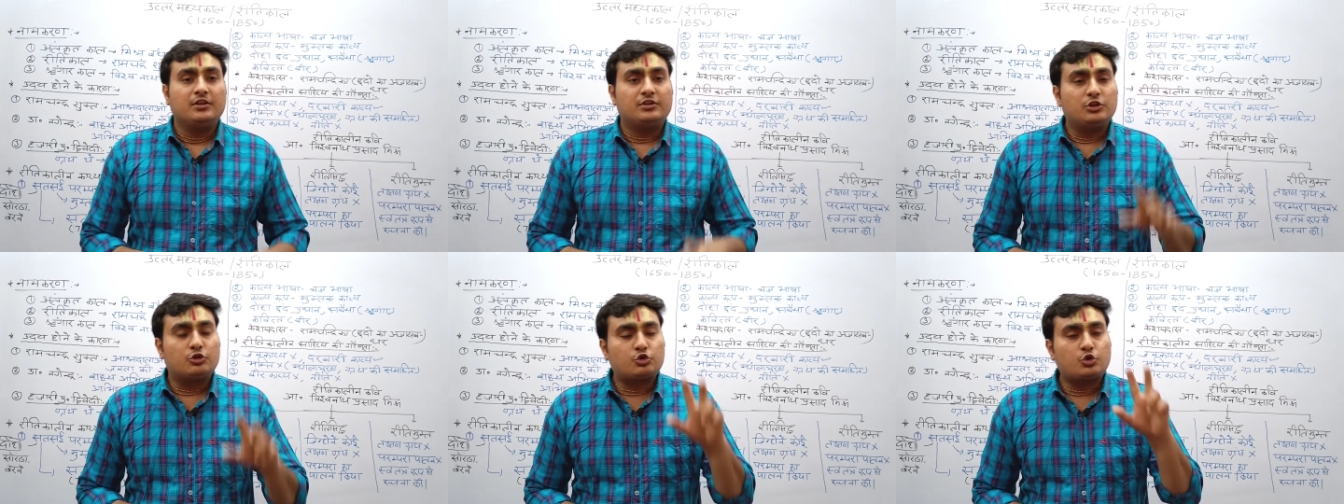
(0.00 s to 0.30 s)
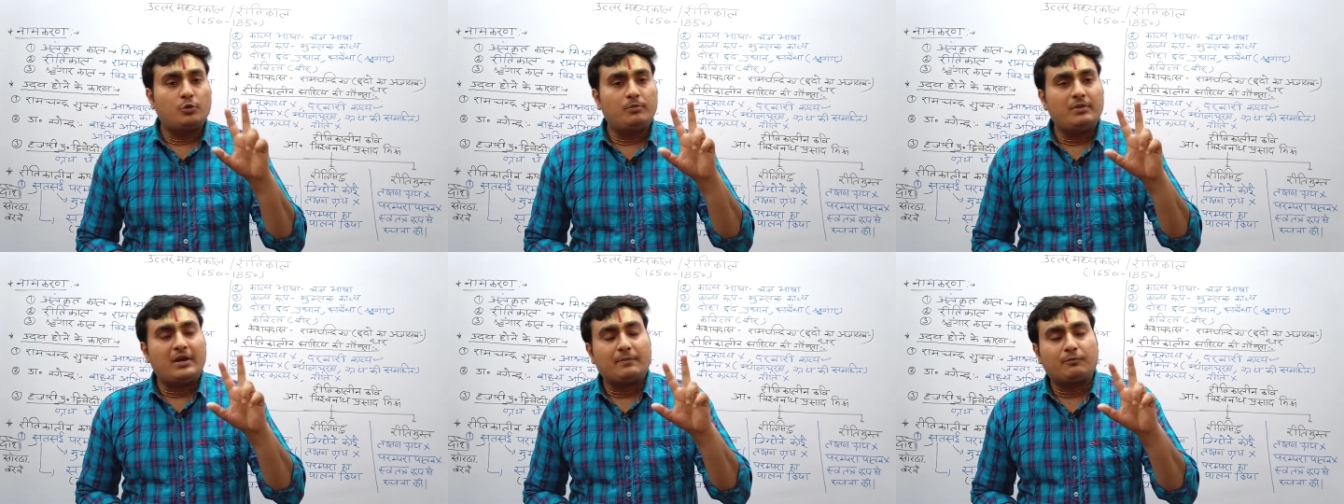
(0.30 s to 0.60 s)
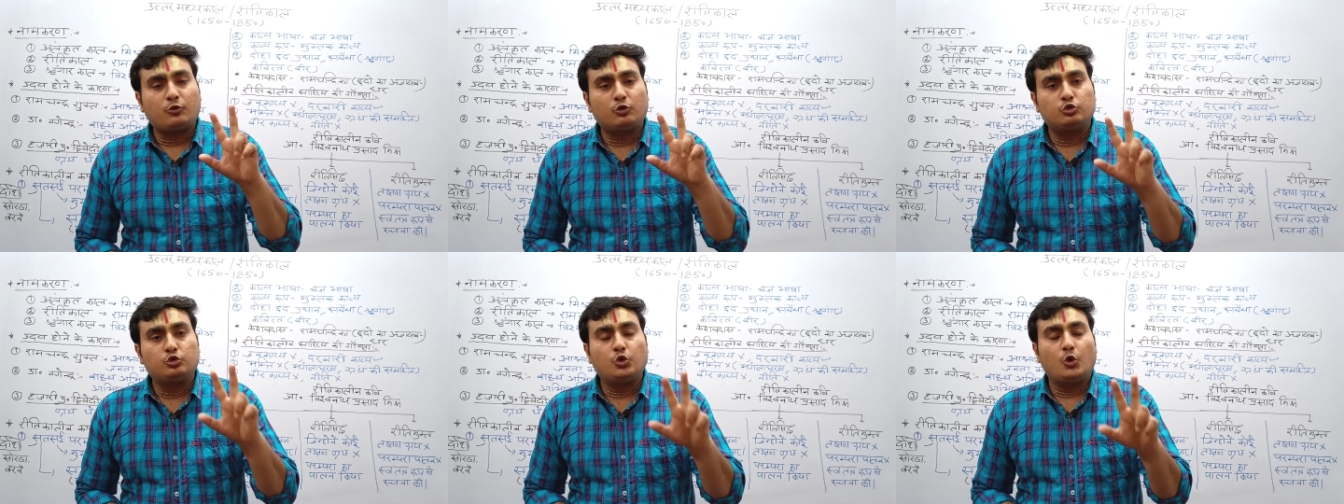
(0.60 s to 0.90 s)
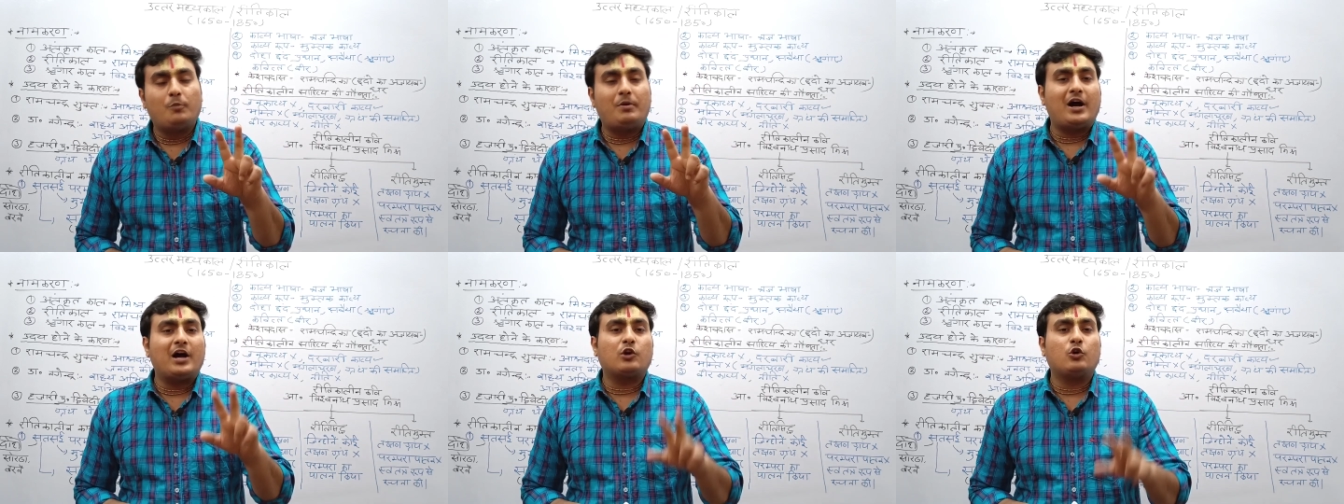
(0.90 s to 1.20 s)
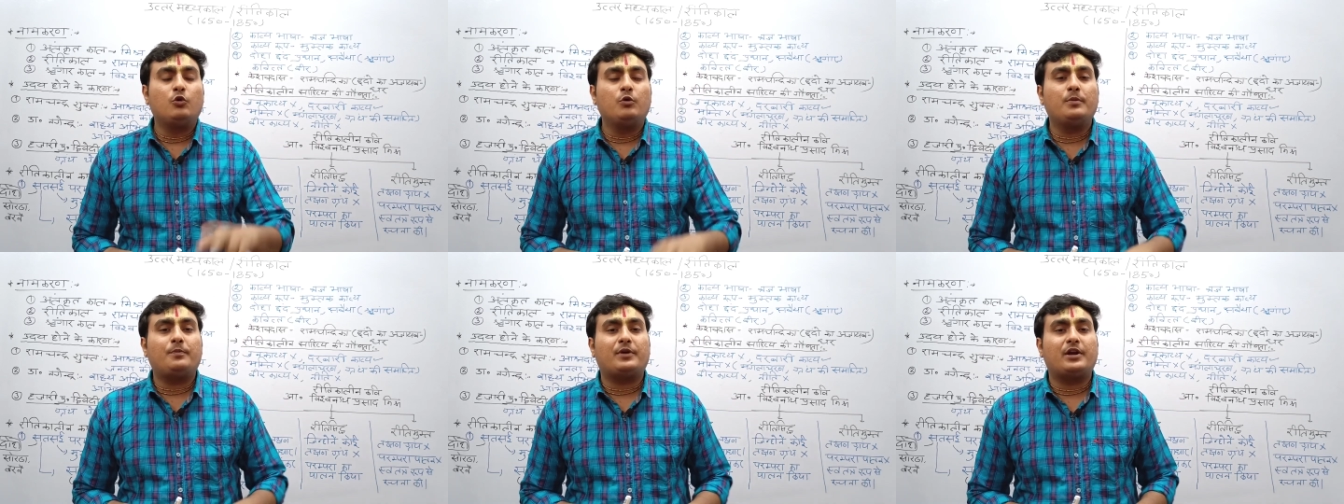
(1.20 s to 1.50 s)
जिसको मैं आपको दो
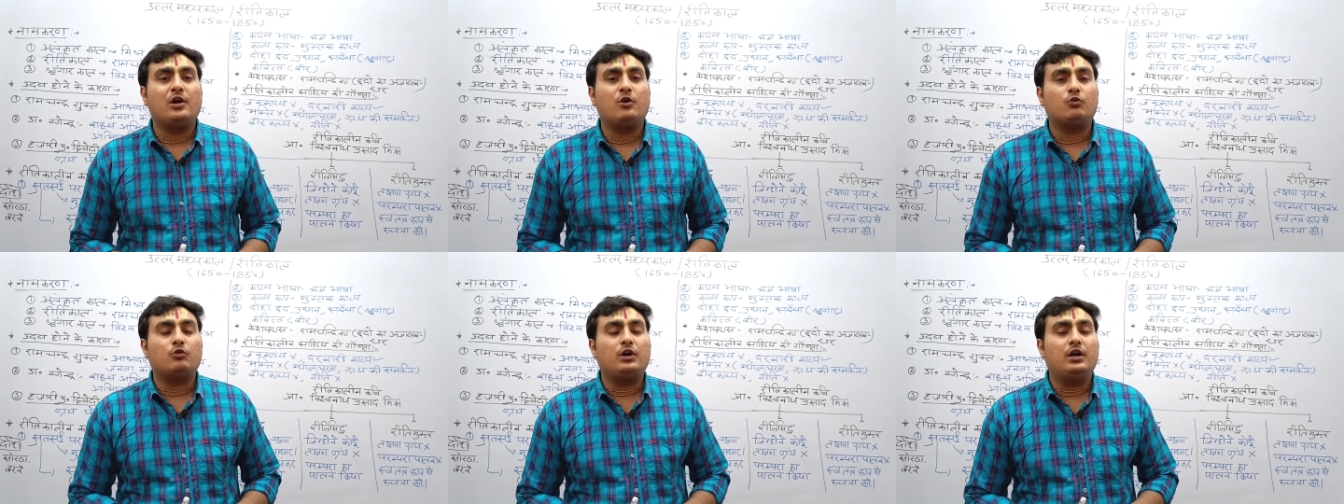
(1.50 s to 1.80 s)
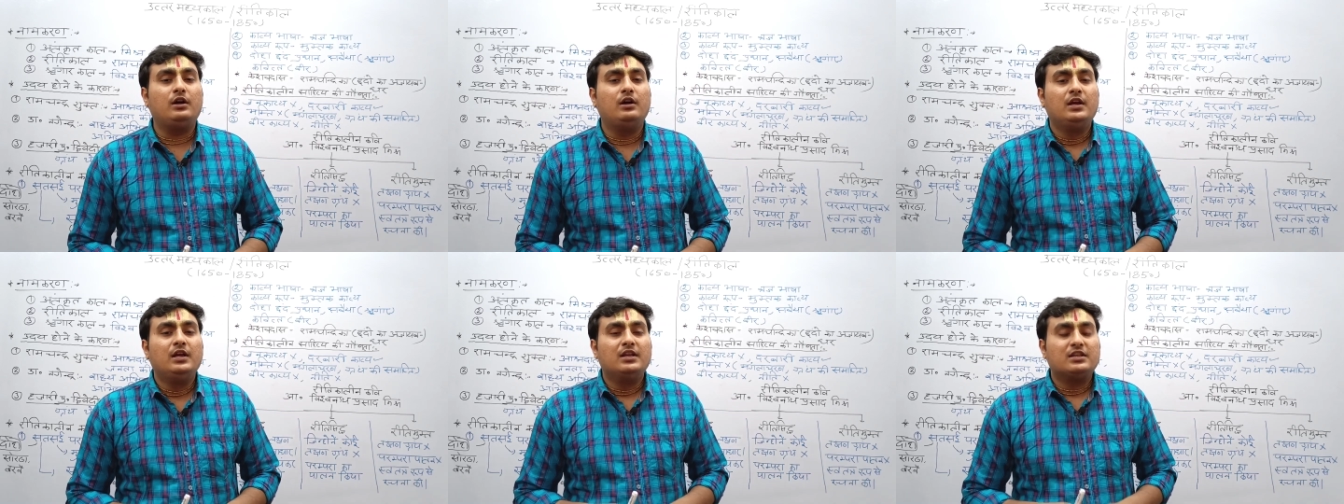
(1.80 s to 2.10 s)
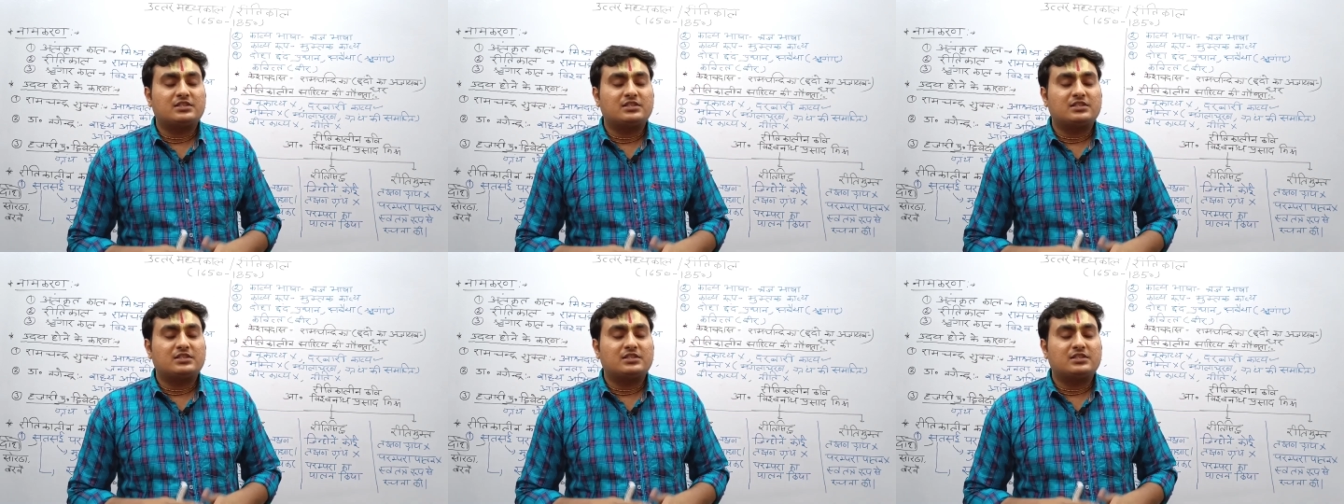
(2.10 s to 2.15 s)
भागों में पढ़ाऊंगा